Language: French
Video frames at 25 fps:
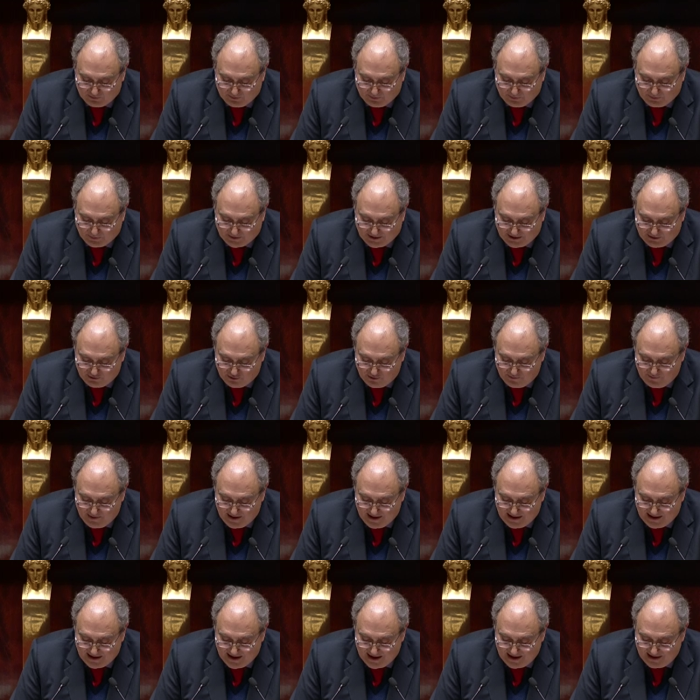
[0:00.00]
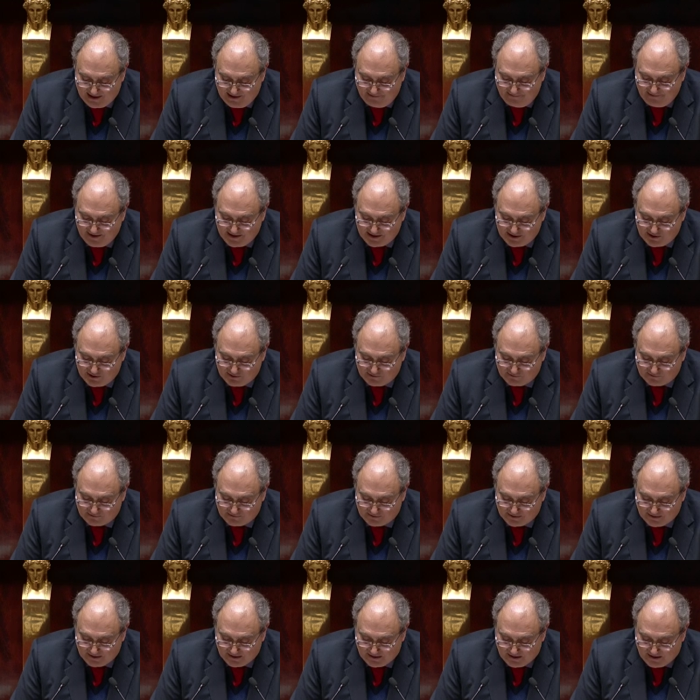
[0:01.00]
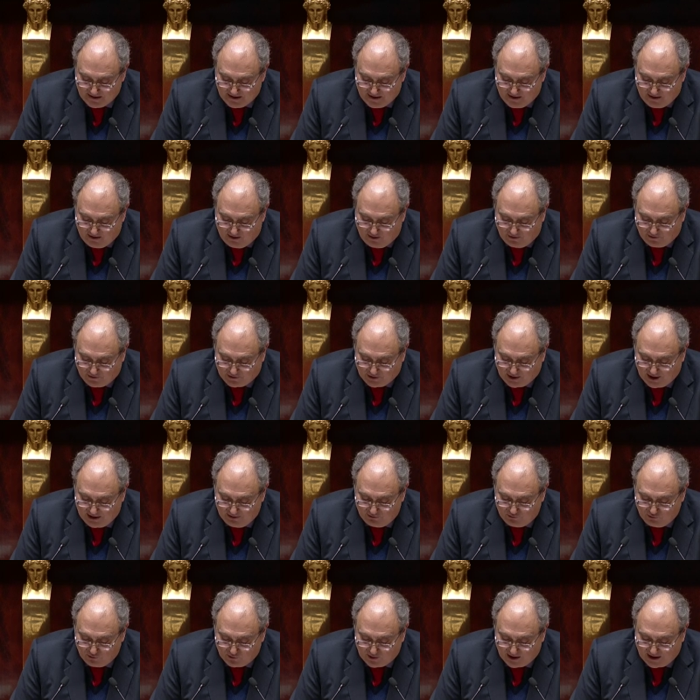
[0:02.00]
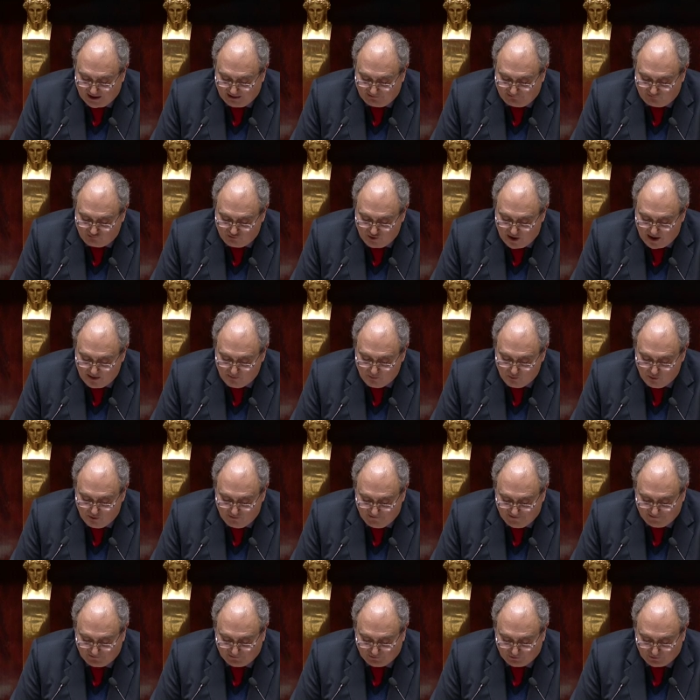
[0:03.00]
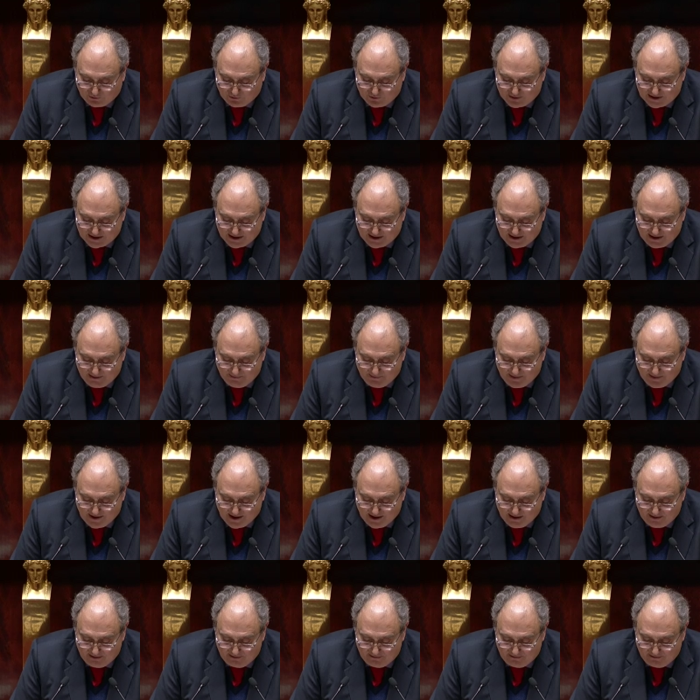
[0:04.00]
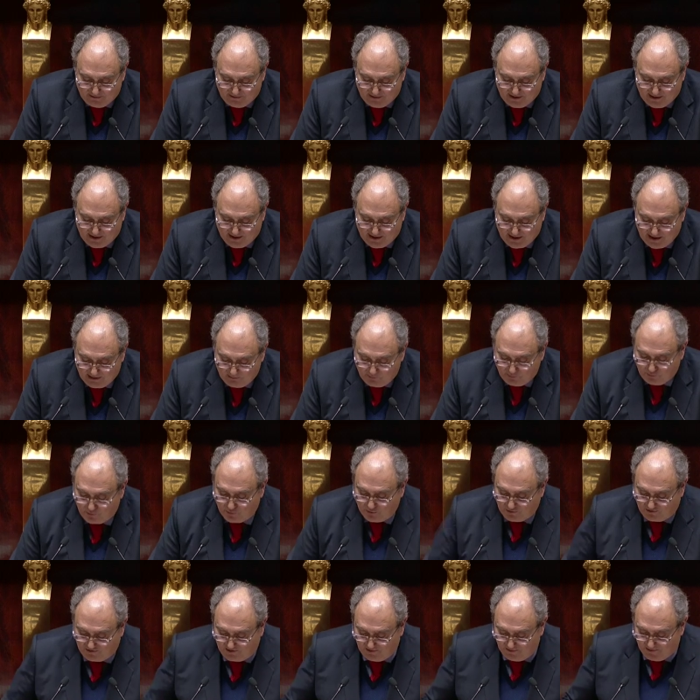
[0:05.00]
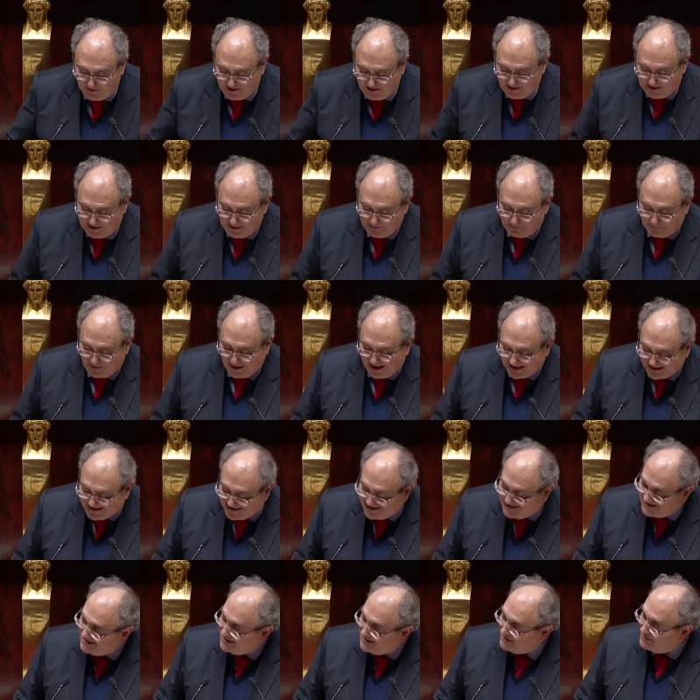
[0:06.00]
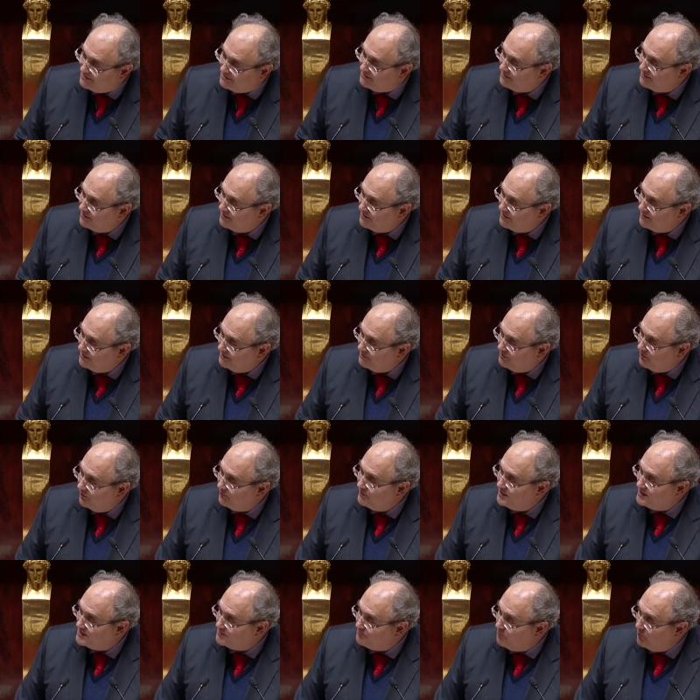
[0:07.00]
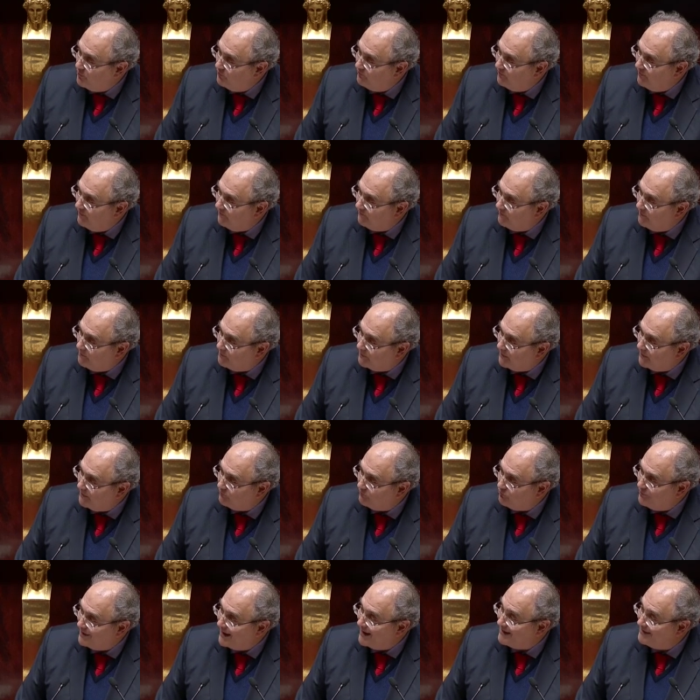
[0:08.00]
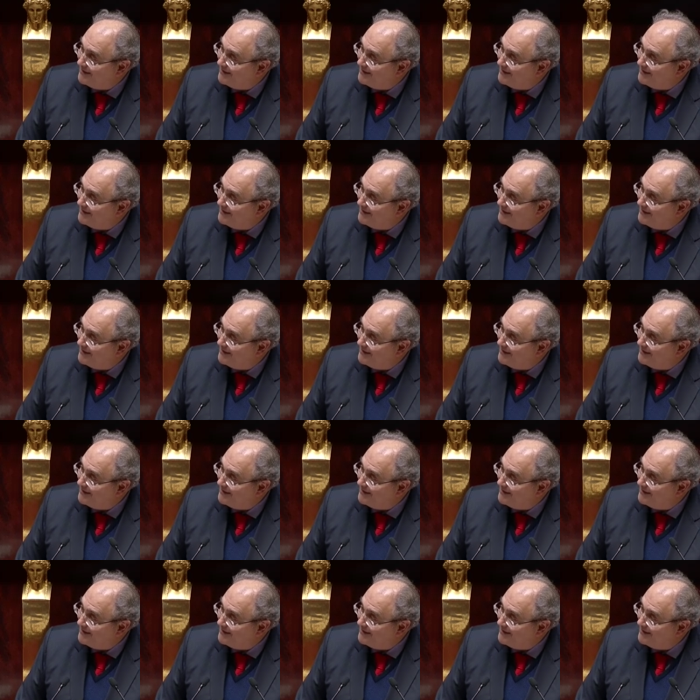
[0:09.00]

où prédomine l'indivision entraîne tout à la fois un mauvais entretien des biens et l'impossibilité pratique d'en disposer. C'est presque une